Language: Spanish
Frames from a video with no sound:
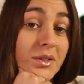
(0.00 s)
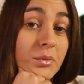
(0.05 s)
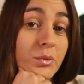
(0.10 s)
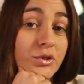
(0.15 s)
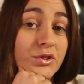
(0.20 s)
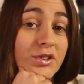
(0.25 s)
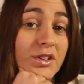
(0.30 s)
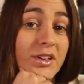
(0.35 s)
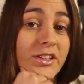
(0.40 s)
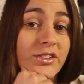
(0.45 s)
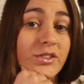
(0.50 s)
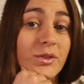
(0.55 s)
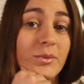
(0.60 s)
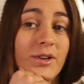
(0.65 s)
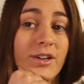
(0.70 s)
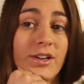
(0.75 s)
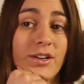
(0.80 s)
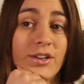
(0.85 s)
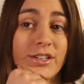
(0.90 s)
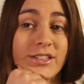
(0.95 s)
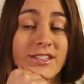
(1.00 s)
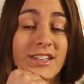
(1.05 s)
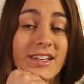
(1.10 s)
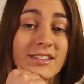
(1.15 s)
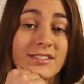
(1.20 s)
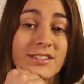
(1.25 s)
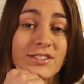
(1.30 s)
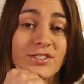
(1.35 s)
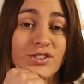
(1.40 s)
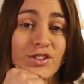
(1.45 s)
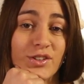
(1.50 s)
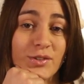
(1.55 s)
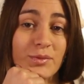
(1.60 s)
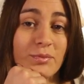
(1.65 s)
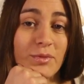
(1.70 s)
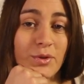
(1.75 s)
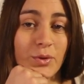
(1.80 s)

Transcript: mucho haber tomado esta decisión,